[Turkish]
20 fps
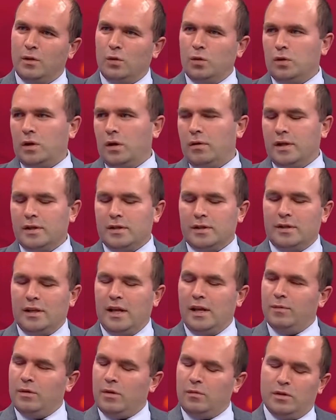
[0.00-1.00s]
Gustavo hazır
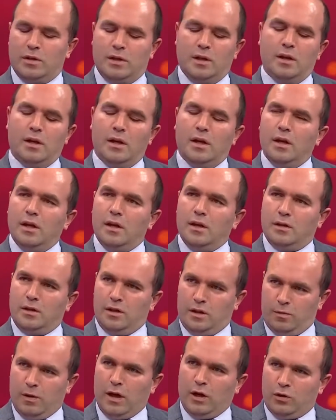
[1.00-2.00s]
değilim demişti.
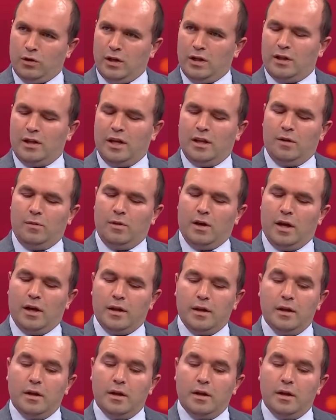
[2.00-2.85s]
İsmail Hoca'nın kendi beyanı.